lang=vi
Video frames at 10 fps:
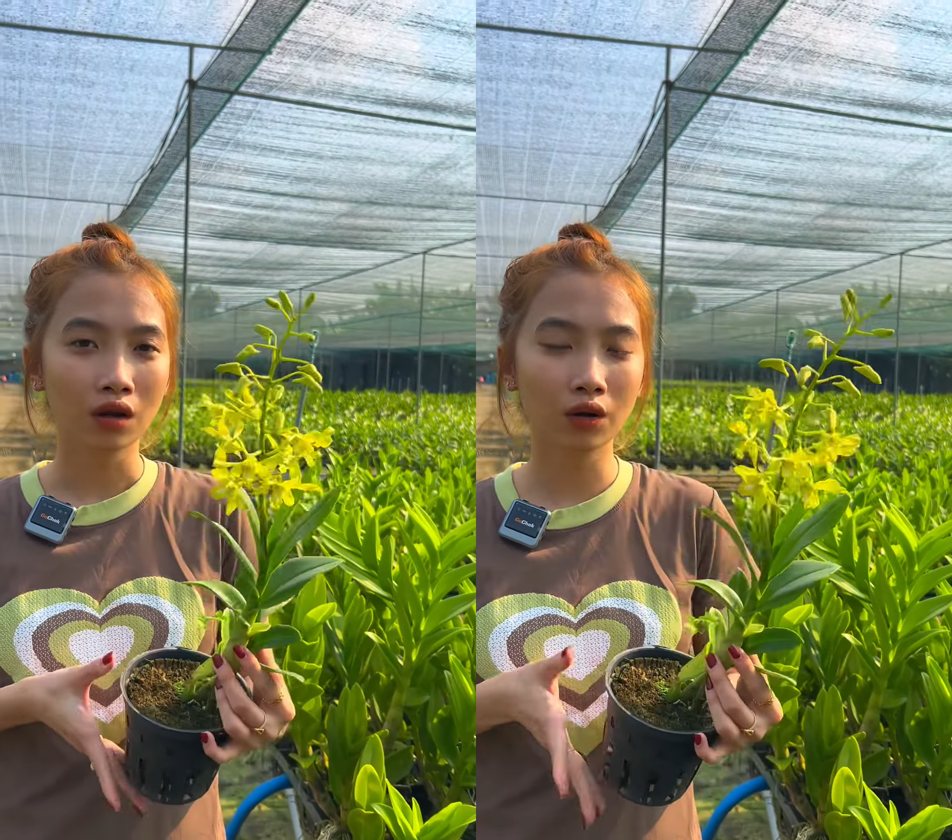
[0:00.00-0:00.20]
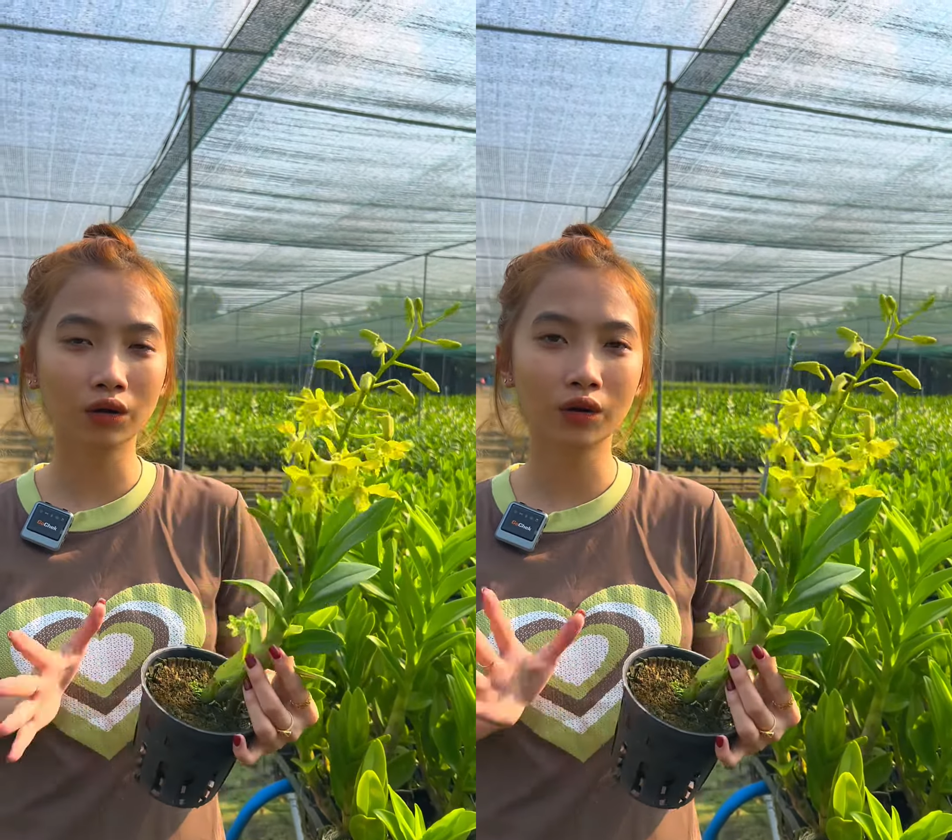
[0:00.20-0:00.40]

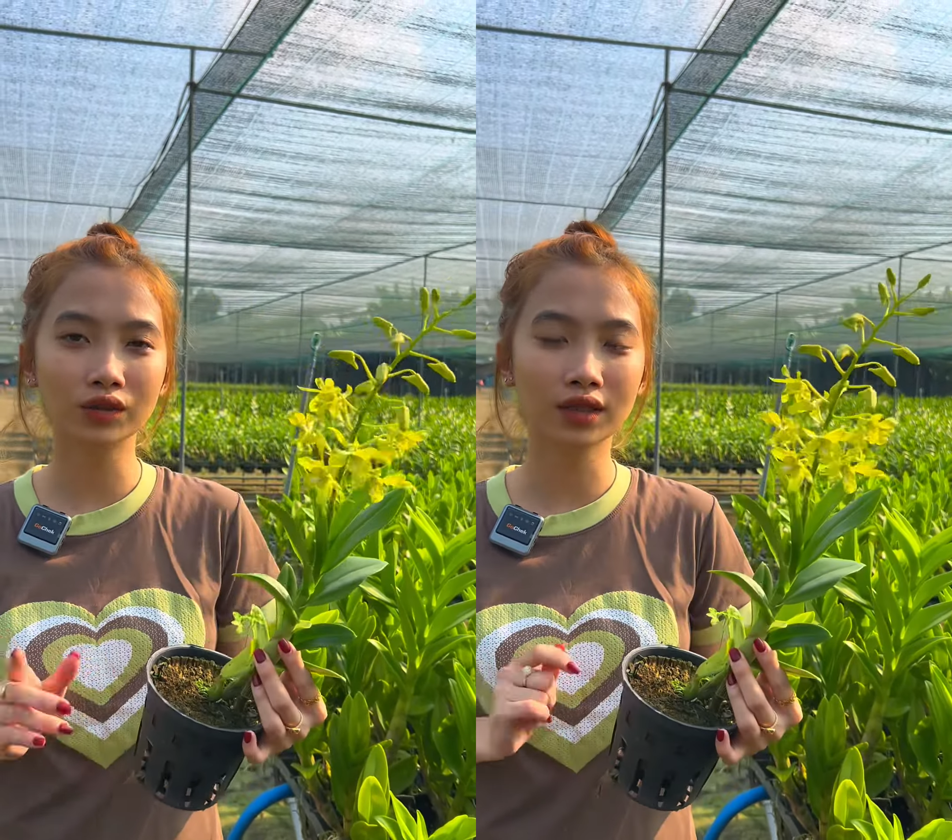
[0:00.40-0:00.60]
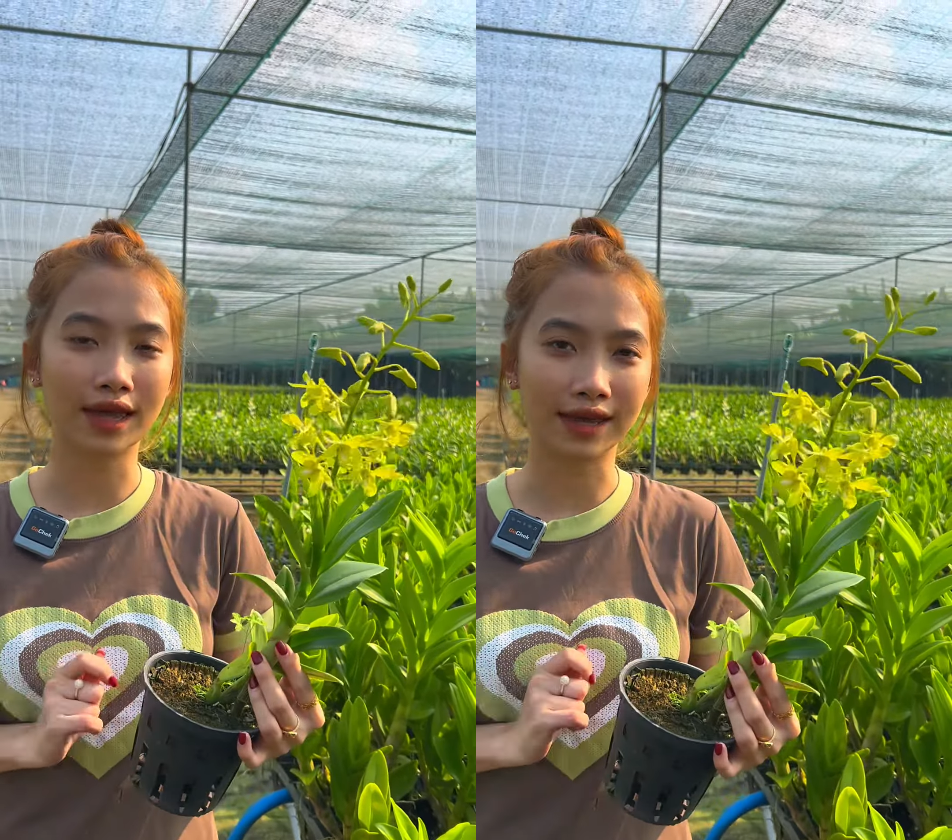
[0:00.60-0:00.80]
luôn
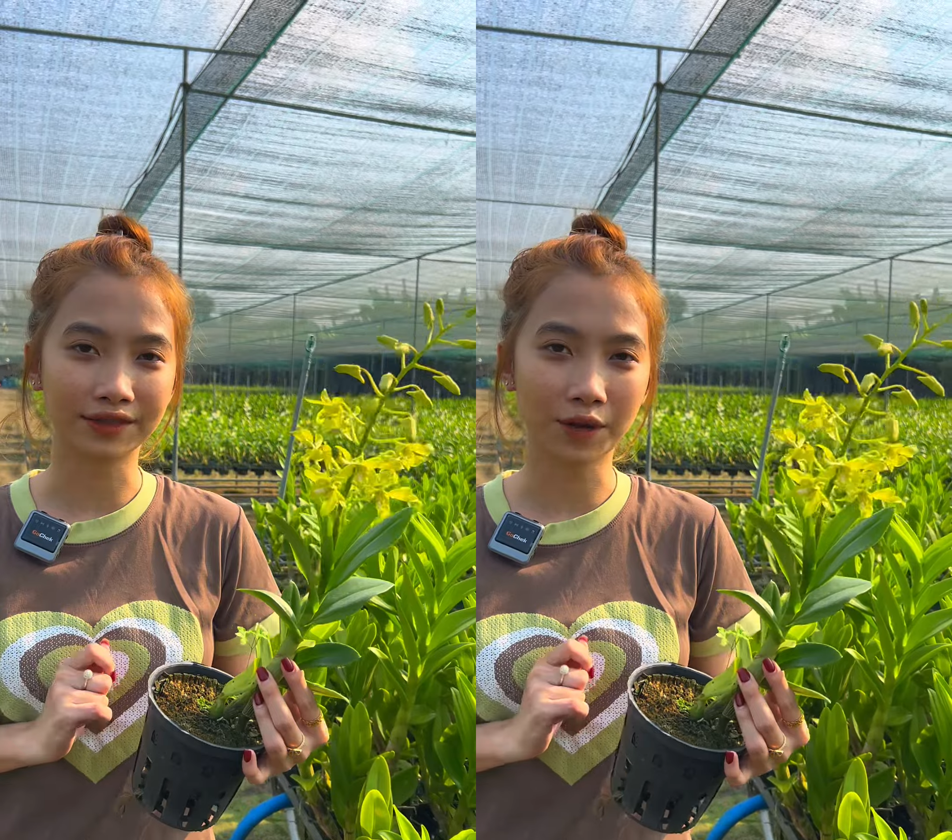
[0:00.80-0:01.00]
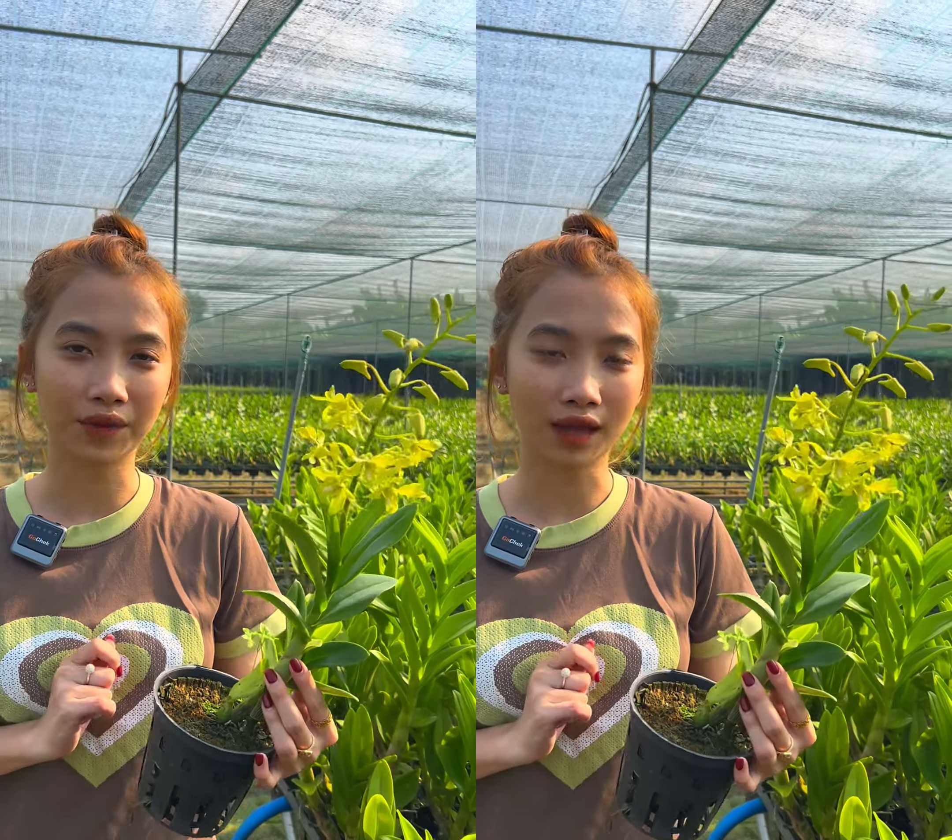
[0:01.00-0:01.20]
luôn xuất
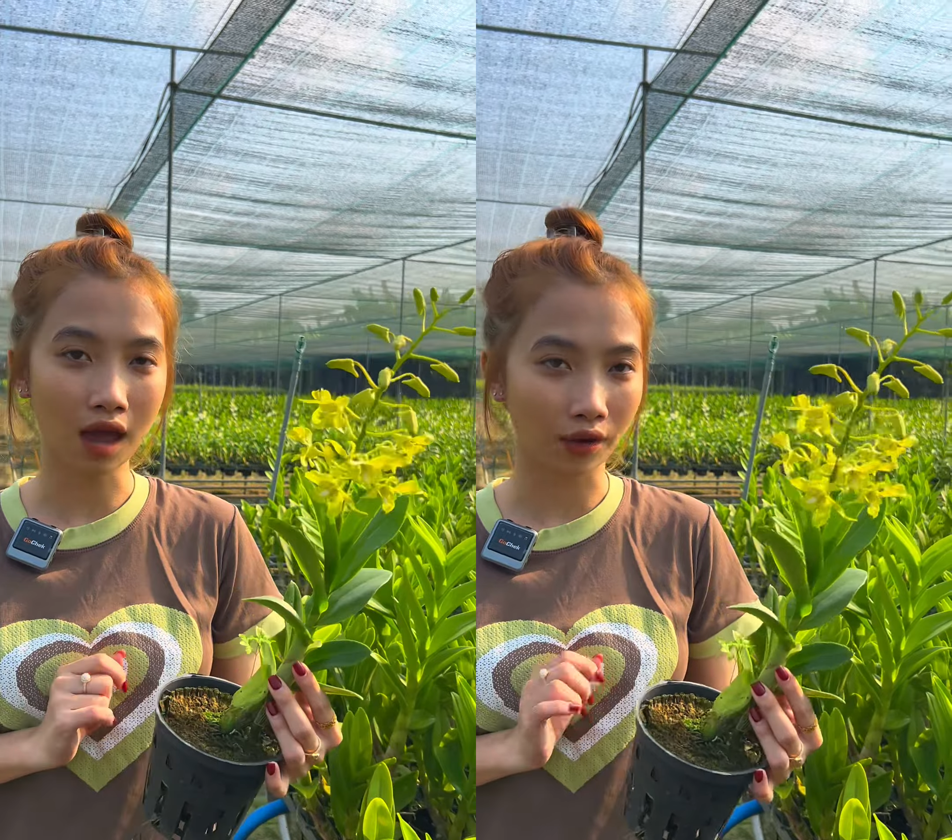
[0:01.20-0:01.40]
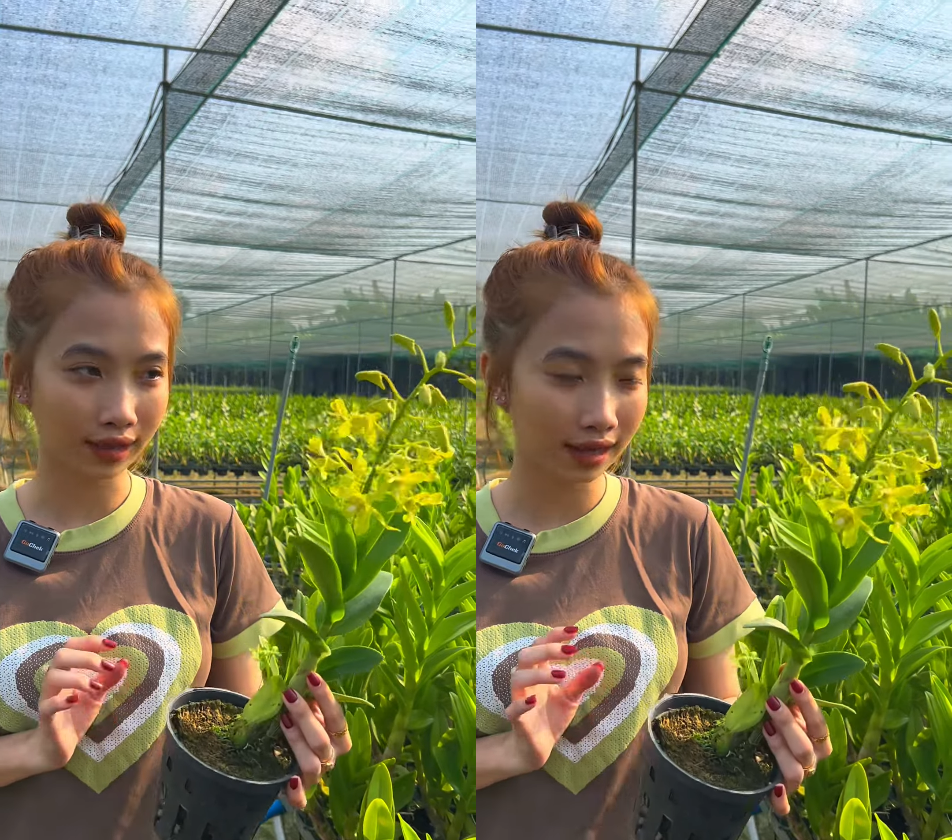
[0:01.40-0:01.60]
hiện trong những
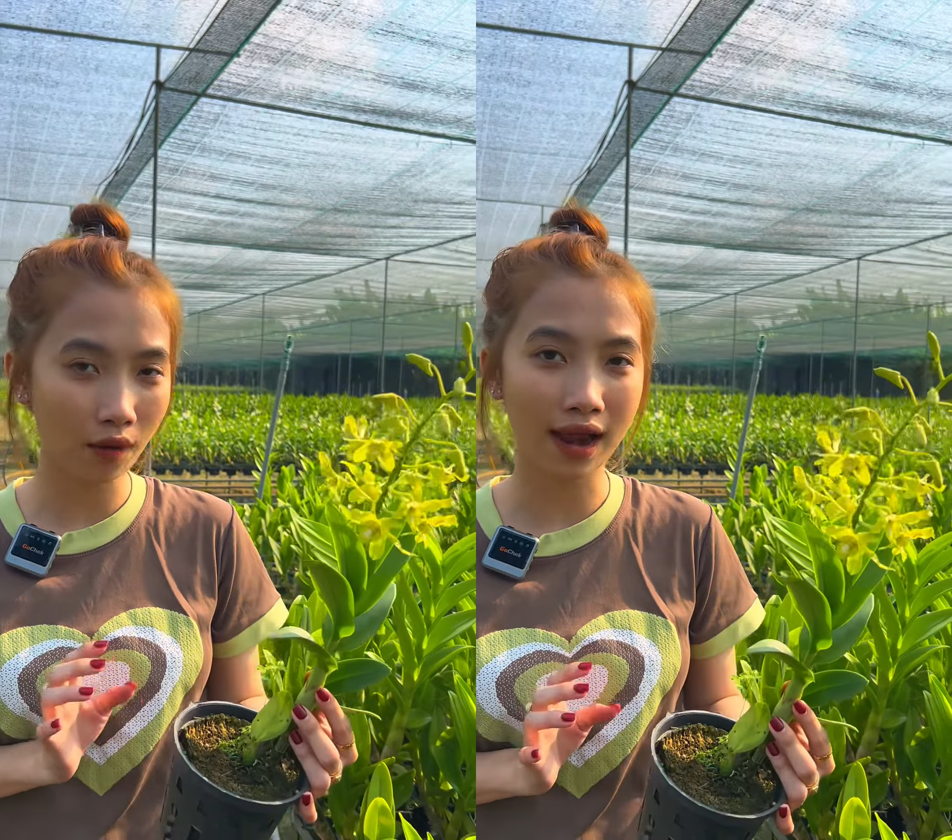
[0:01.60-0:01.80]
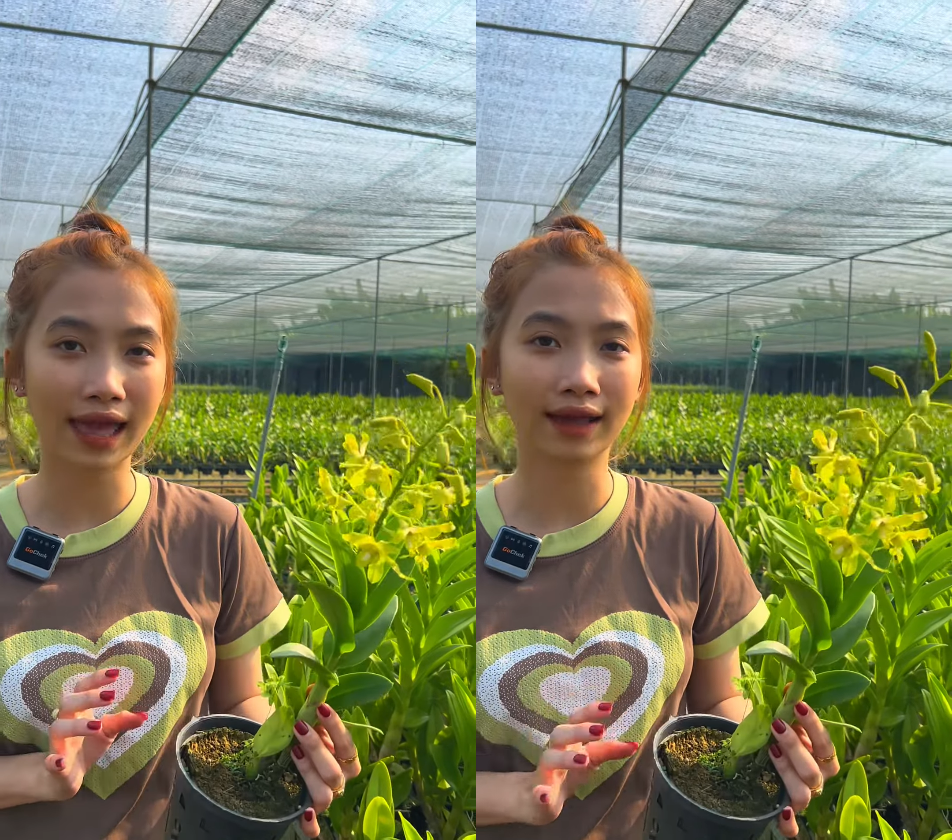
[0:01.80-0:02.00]
cái hội thi
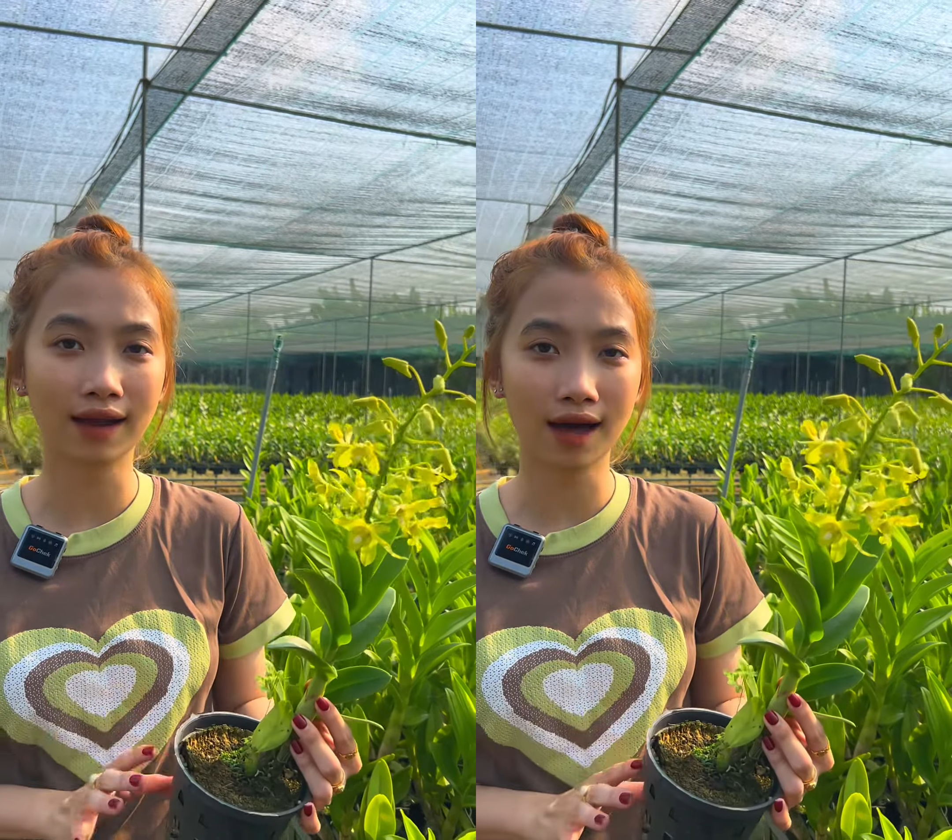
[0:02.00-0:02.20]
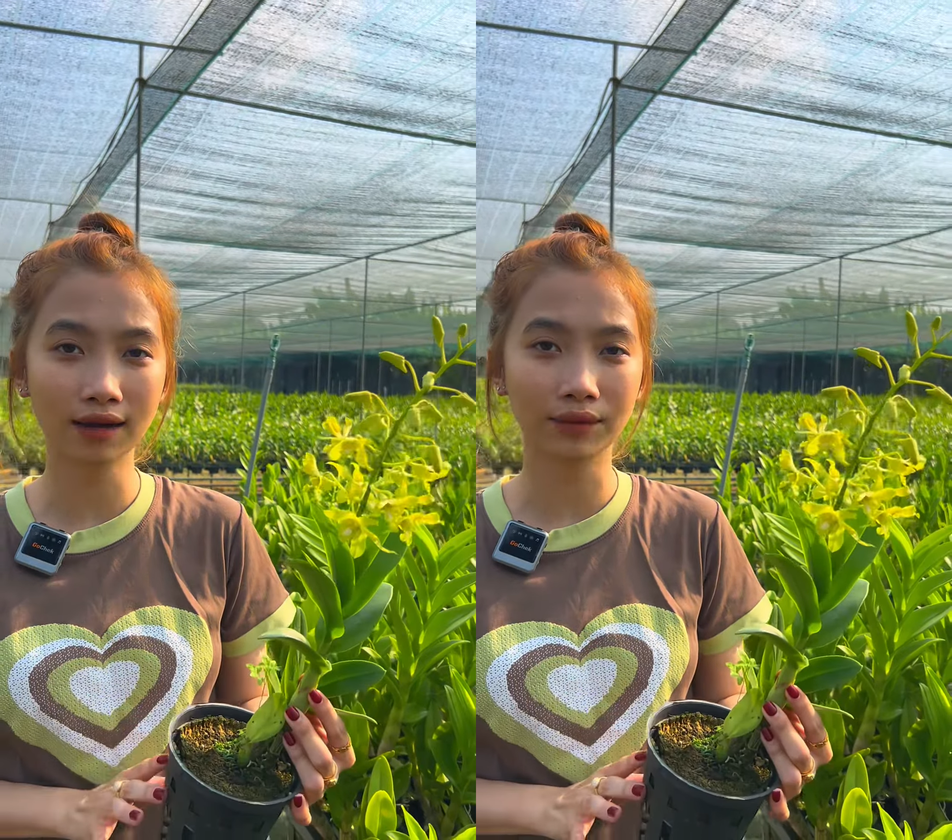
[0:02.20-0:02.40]
hoa lan lớn